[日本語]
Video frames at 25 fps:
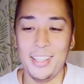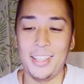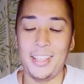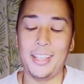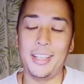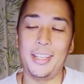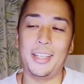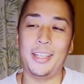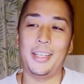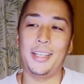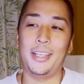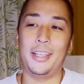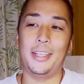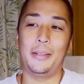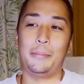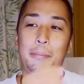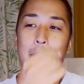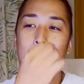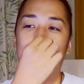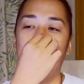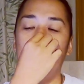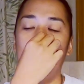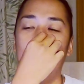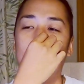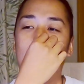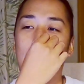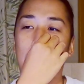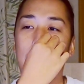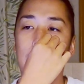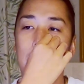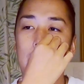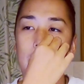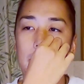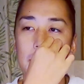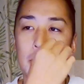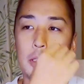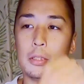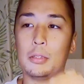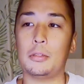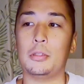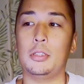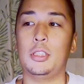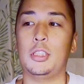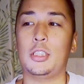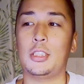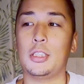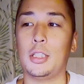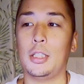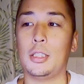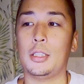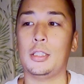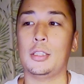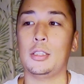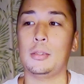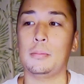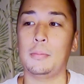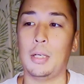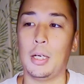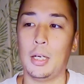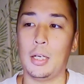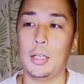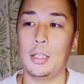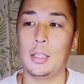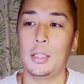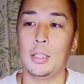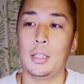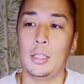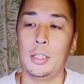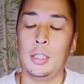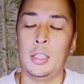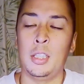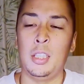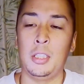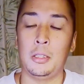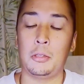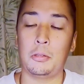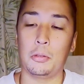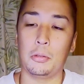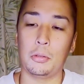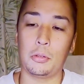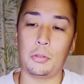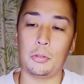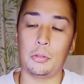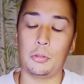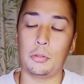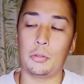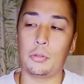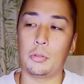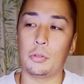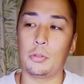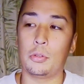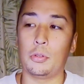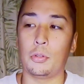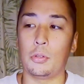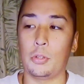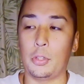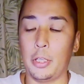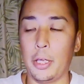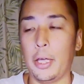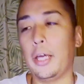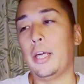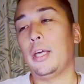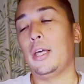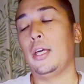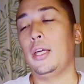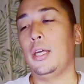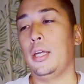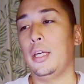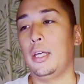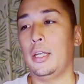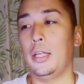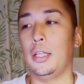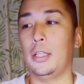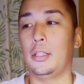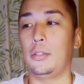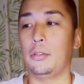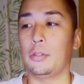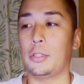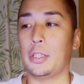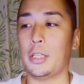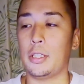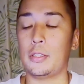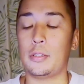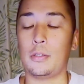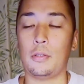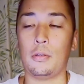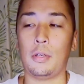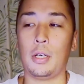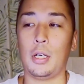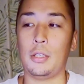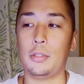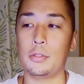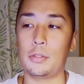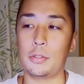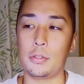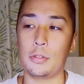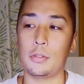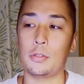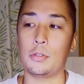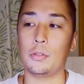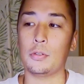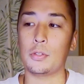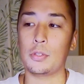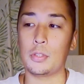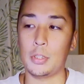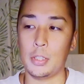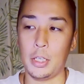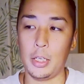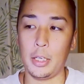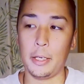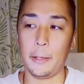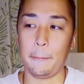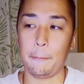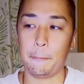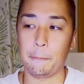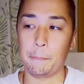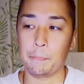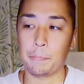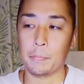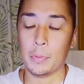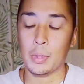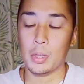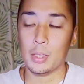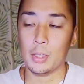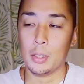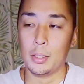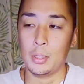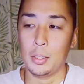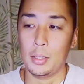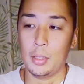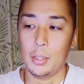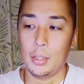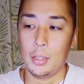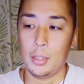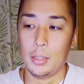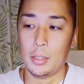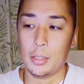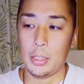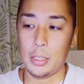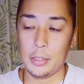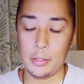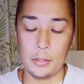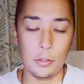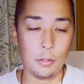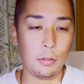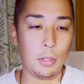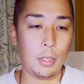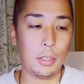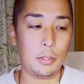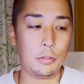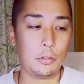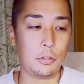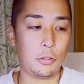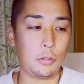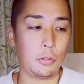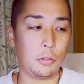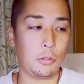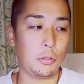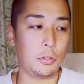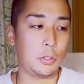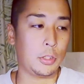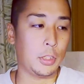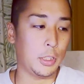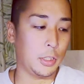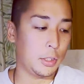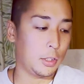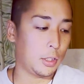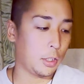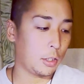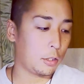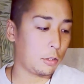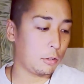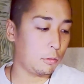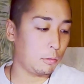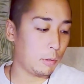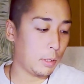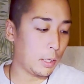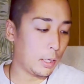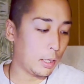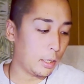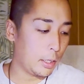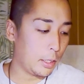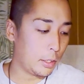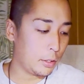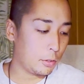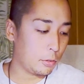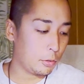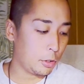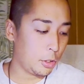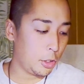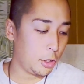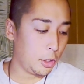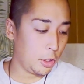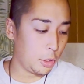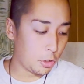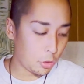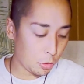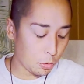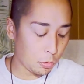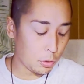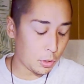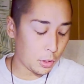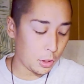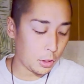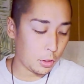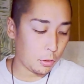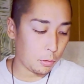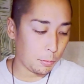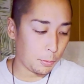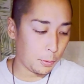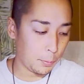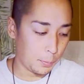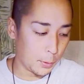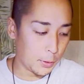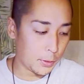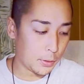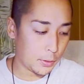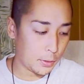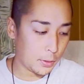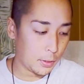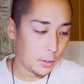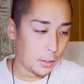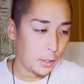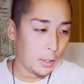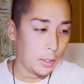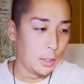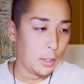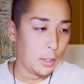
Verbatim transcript: えー、まあ、宮古島と石垣島行こうということで、えーと、ゲストハウスそうですねゲストハウスという選択は、えーと非常にいいと思います